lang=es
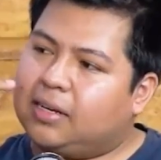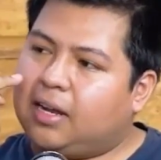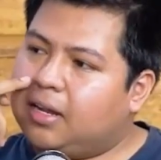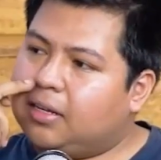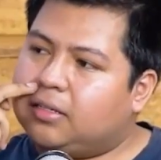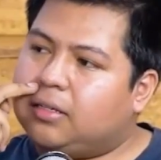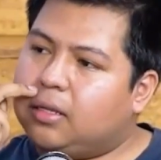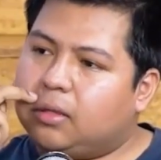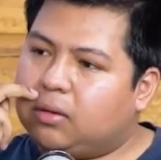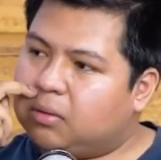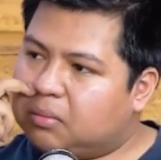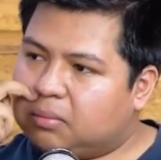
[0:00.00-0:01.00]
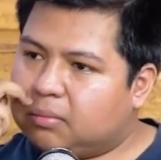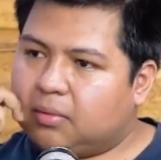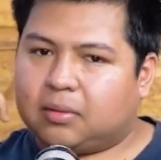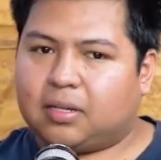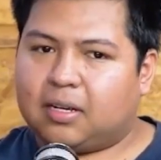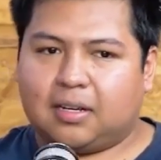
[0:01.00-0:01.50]
era instinto.
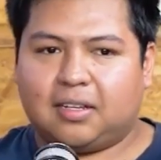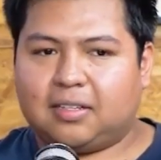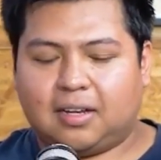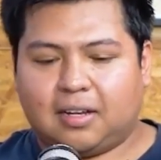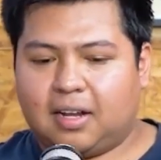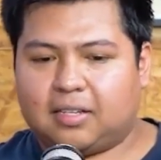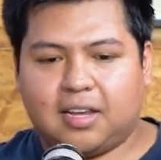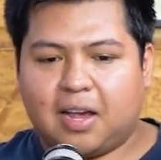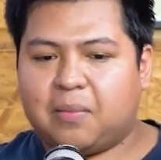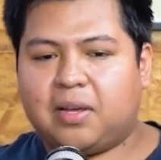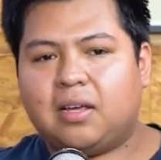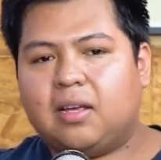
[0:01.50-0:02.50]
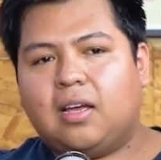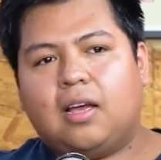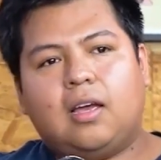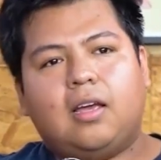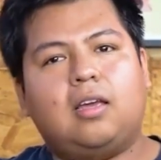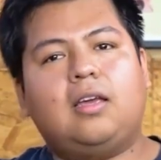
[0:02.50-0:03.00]
O sea, quizás nacía en mí.
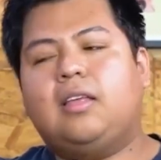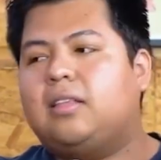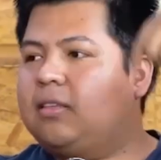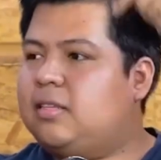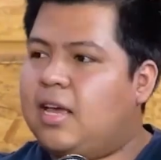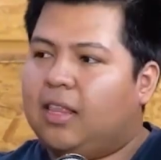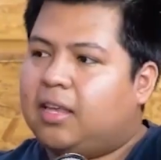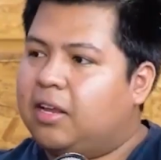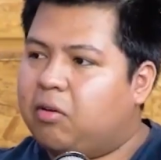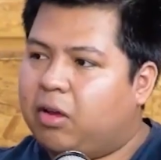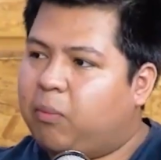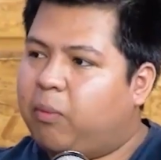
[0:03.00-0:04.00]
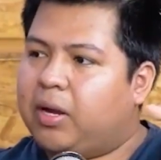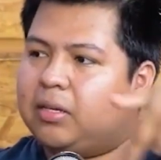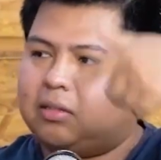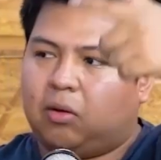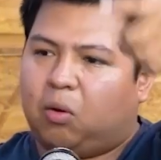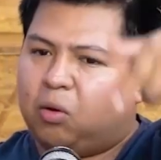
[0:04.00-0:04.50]
Y 7 años
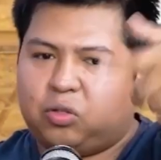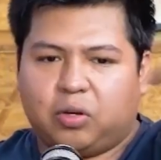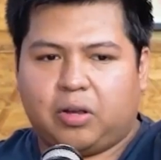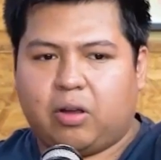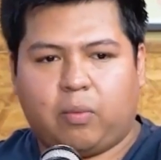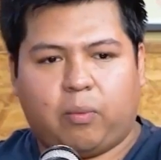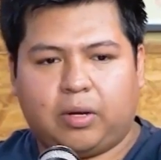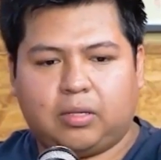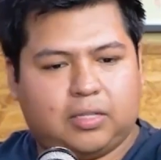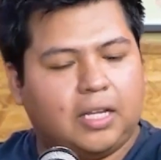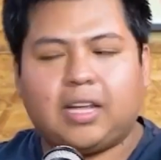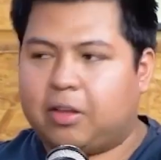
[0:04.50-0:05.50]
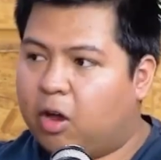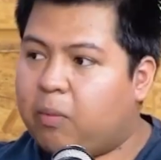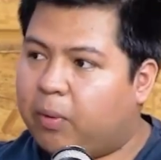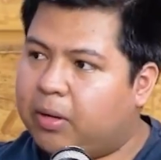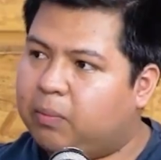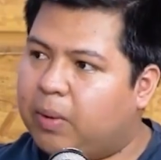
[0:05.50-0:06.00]
después, o 8 años después, 7 años
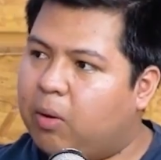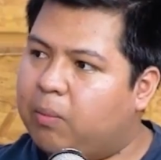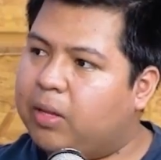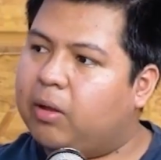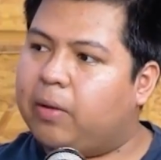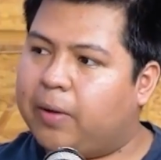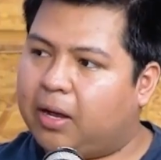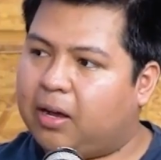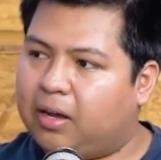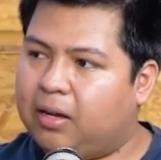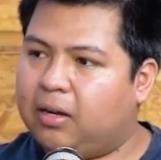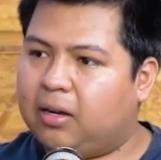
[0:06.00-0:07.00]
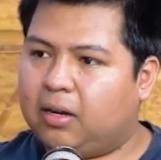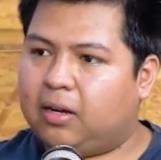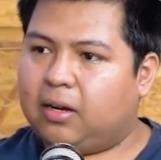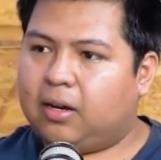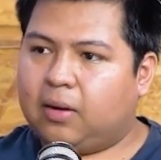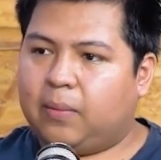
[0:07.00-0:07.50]
después veo un video de Benja,
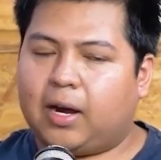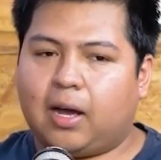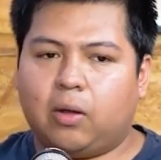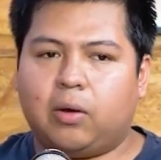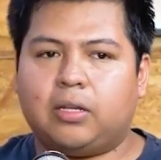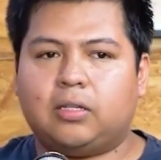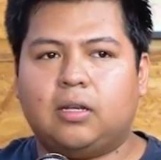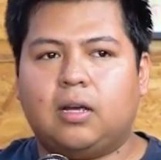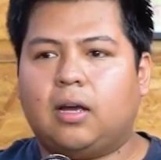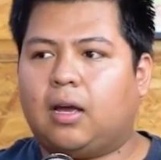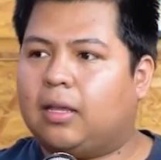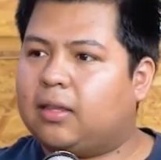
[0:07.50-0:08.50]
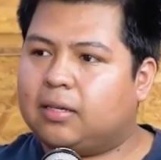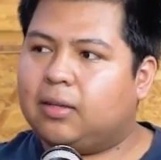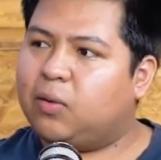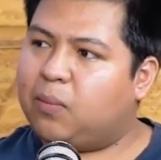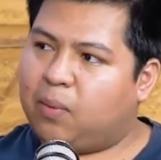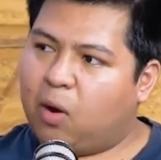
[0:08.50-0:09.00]
claro. Benja que está
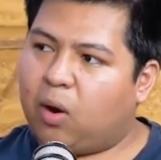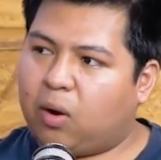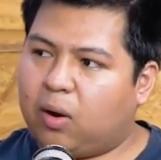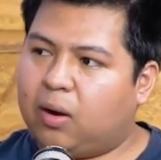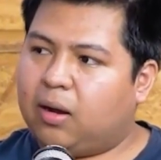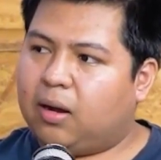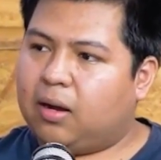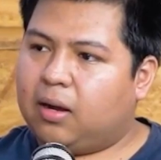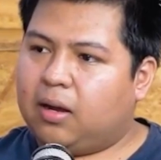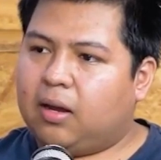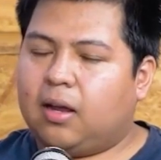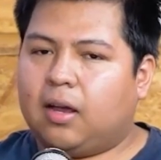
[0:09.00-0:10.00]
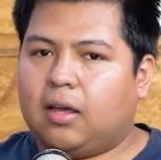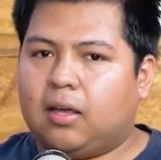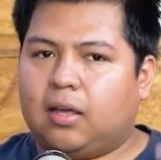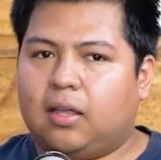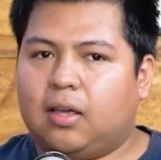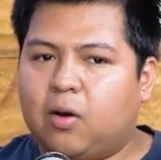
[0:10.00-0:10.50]
haciendo ah, un blog.
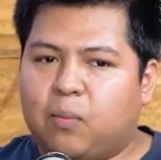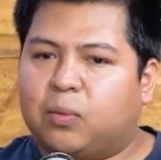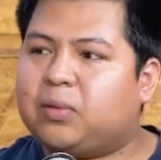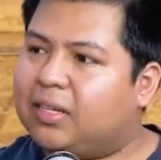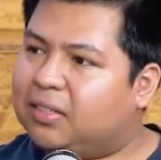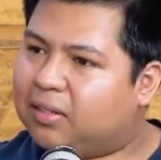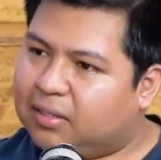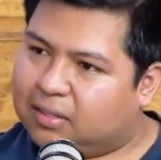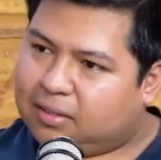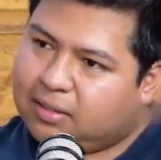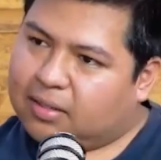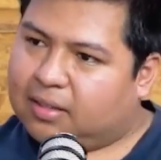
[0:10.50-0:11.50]
Y digo, ese es...